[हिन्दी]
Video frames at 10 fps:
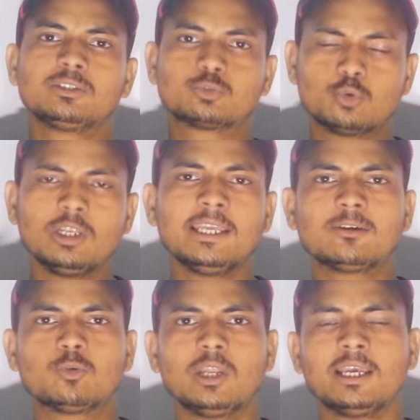स्कूल
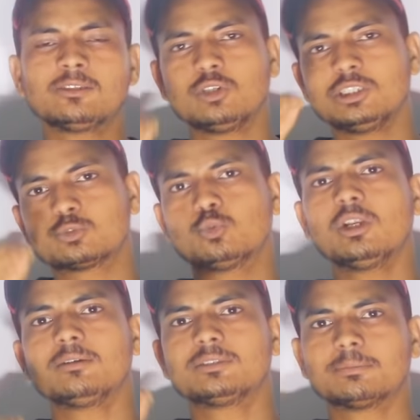नहीं खुले हैं तो
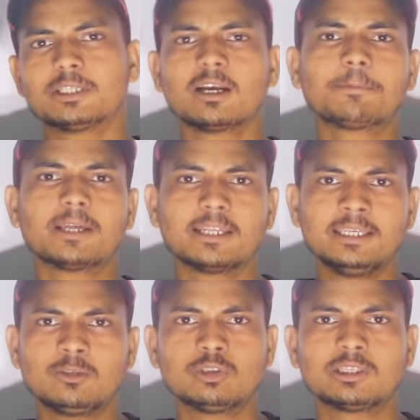स्कूल जब तक आपका
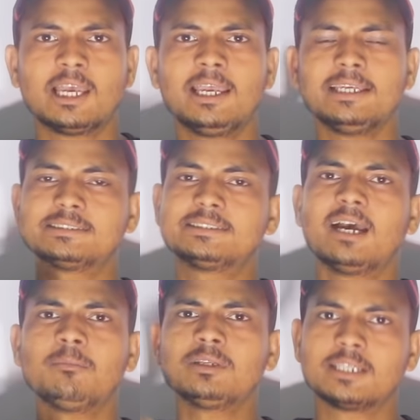नहीं खुलता है
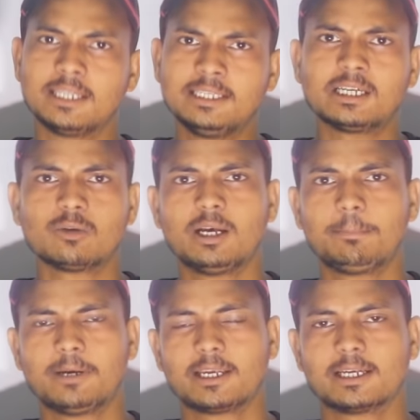एग्ज़ाम नहीं करवा
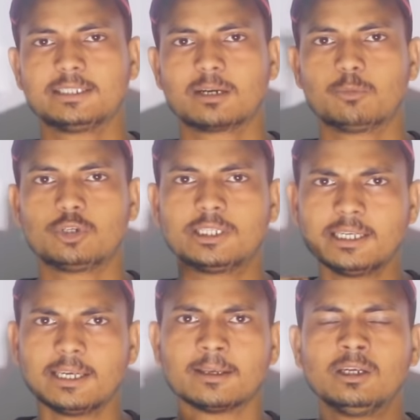पाएगा जैक बोर्ड
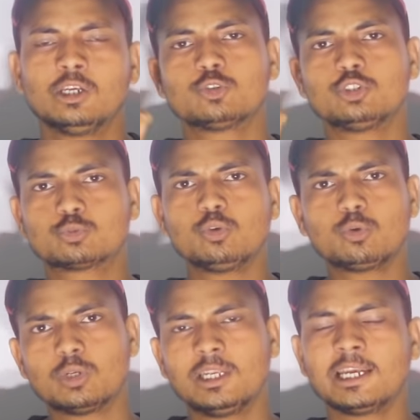ठीक है तो
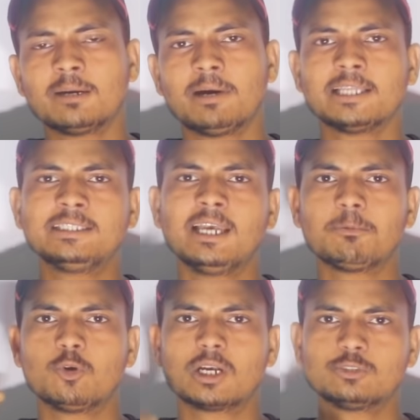स्कूल खुलने के बाद ही
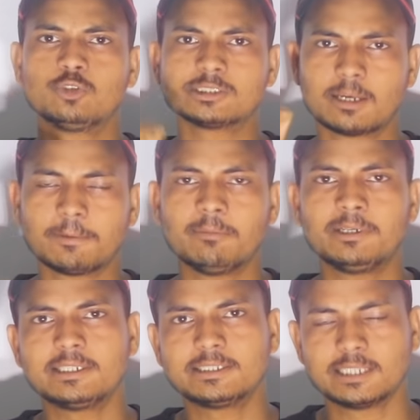आप लोगों का जो है
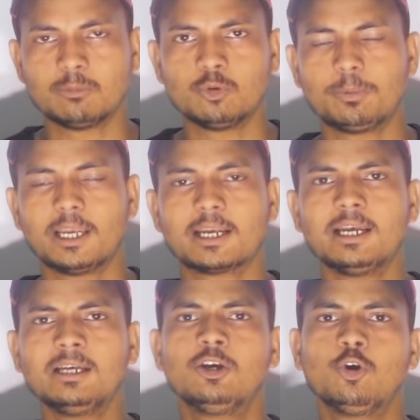सप्लीमेंट्री एग्ज़ाम हो
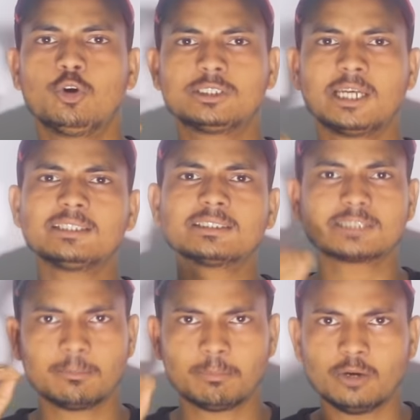पाएगा और जहाँ तक
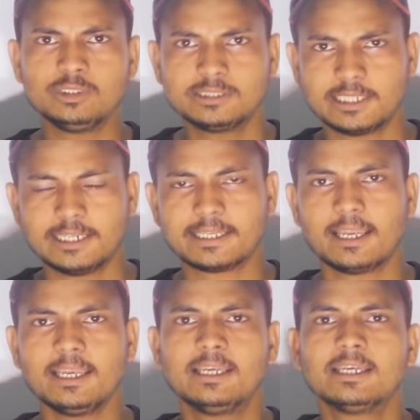संभावित डेट
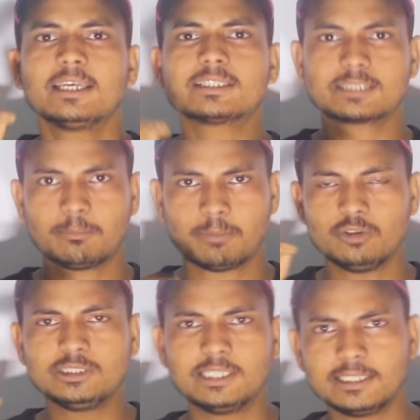है एक
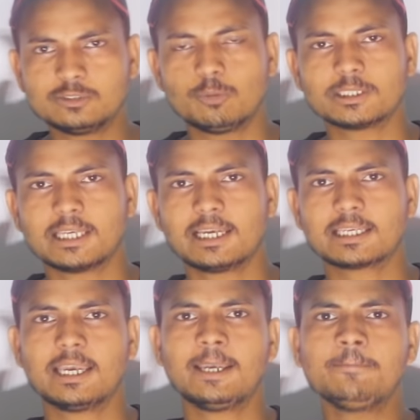संभावित डेट जो बताया
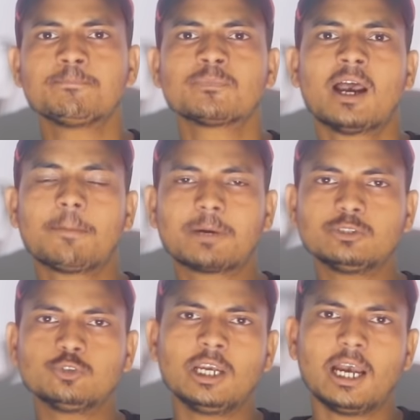गया है आपका
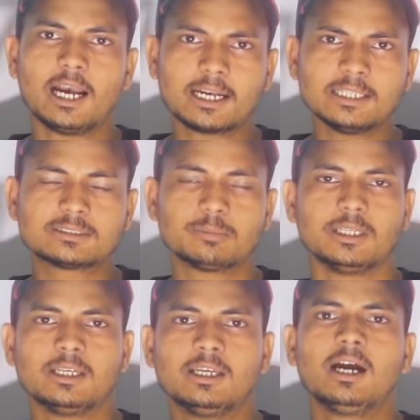जो है अगस्त
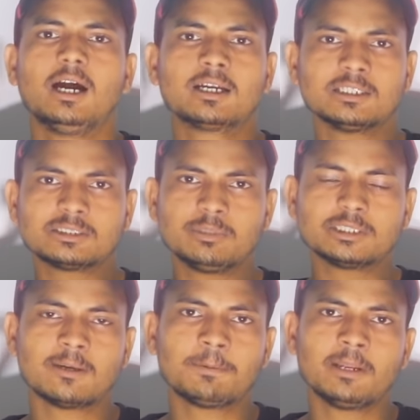में अगस्त में
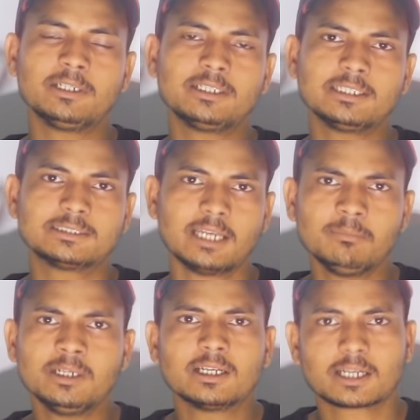सप्लीमेंट्री
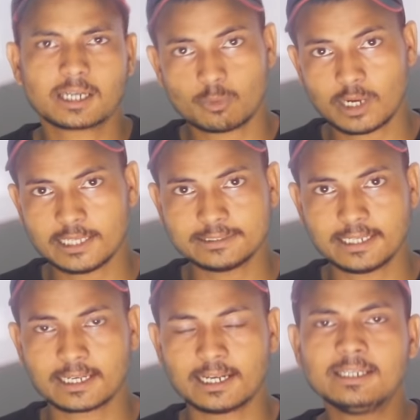एग्ज़ाम करवाया
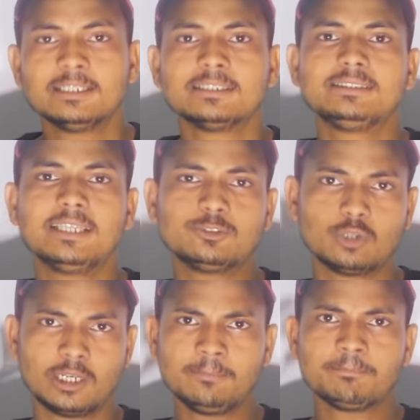जाएगा ये
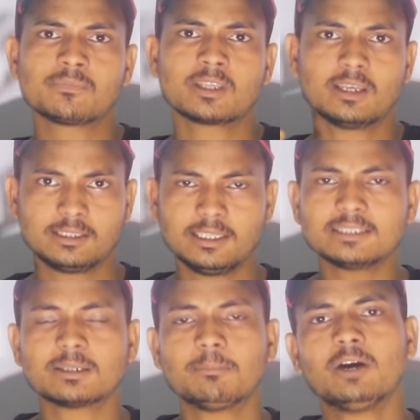जो है
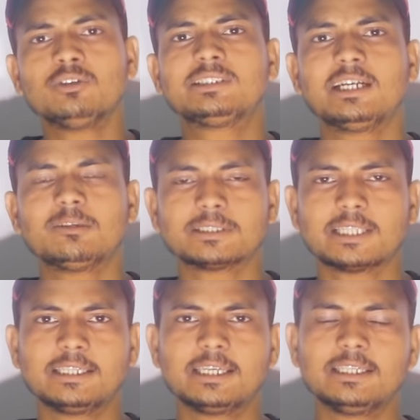ये संभावित डेट
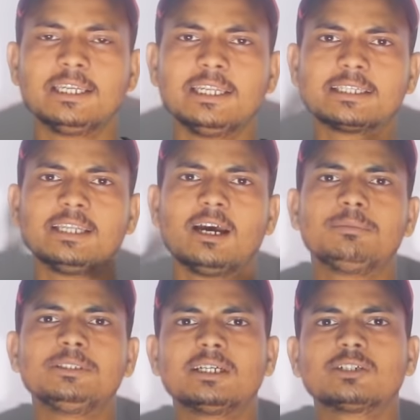बताई गई है लेकिन
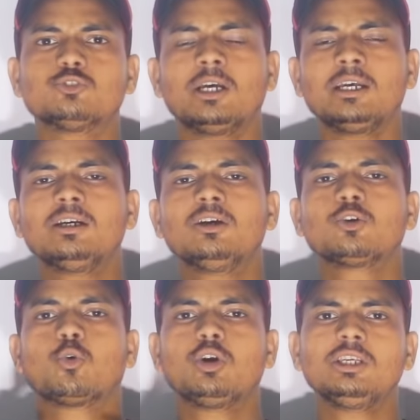अभी तक जो है
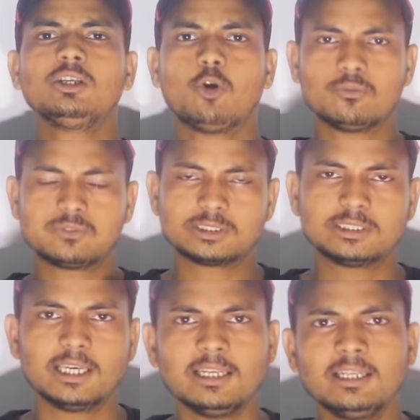कोई
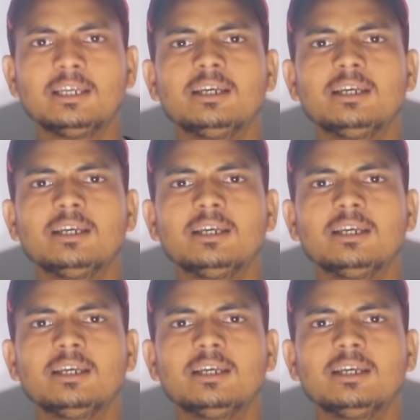ऑफिशियल